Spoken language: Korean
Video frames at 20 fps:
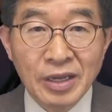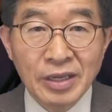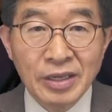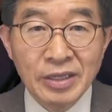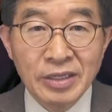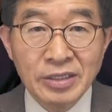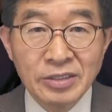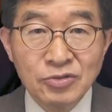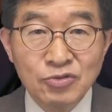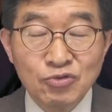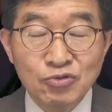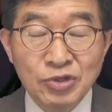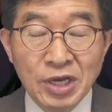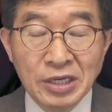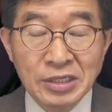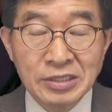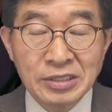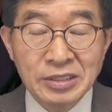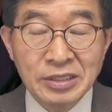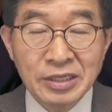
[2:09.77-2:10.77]
이런
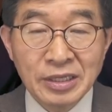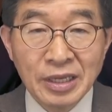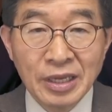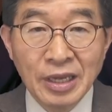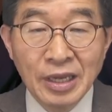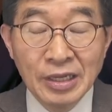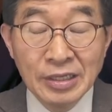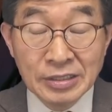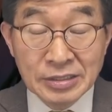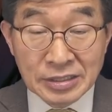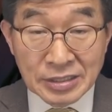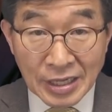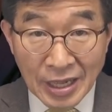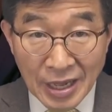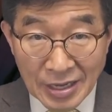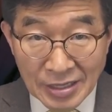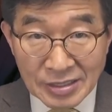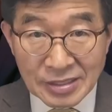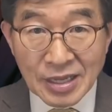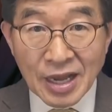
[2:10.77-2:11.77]
주장들이
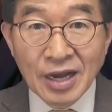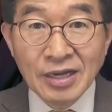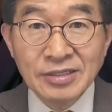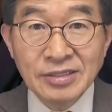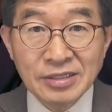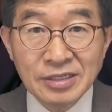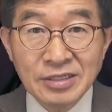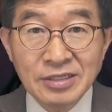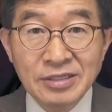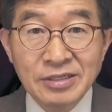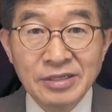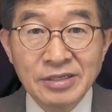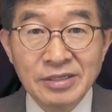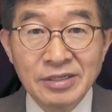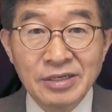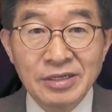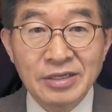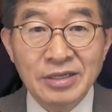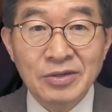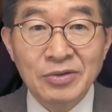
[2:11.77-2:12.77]
상당한
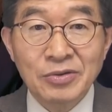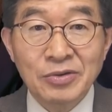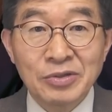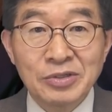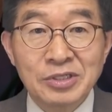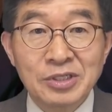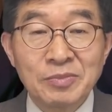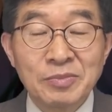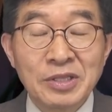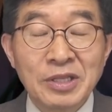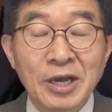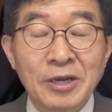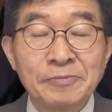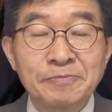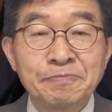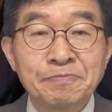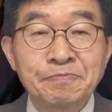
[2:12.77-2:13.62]
설득력을 입고 있습니다.